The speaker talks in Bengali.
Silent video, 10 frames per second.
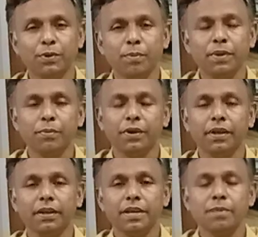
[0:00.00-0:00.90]
টু এভরিবডি
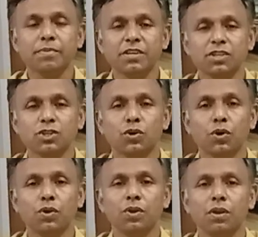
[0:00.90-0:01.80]
ইন মাই
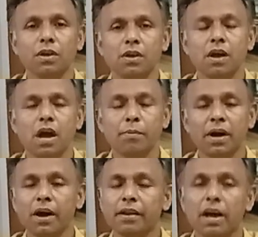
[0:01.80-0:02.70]
সেশন
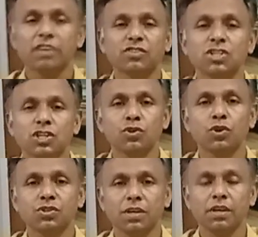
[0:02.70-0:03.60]
আমার আজকে সেশন
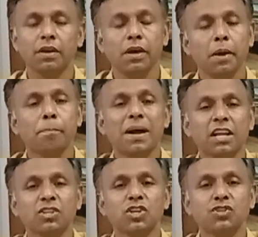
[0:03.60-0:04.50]
হচ্ছে
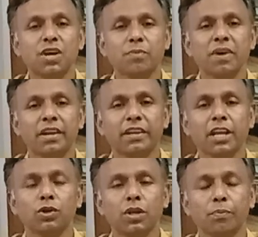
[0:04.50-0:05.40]
বাংলাদেশ জার্মান
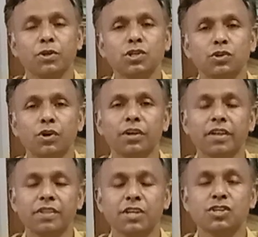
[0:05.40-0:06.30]
কারিগরি প্রশিক্ষণ
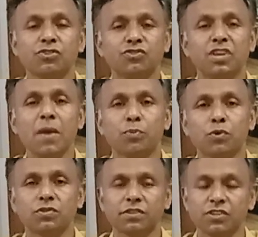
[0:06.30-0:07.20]
কেন্দ্রের যে সেফ
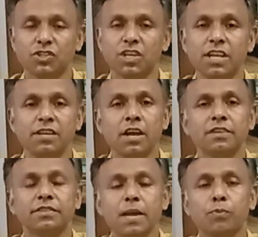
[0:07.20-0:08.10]
কোর্স আছে সেই
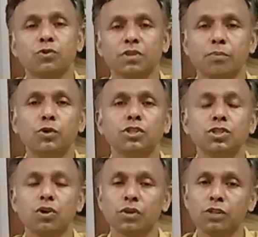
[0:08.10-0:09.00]
সেফ কোর্সের ভর্তি
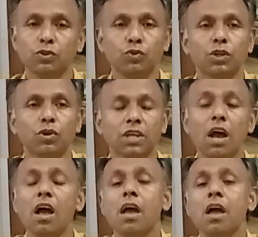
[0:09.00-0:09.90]
সংক্রান্ত দুটি কথা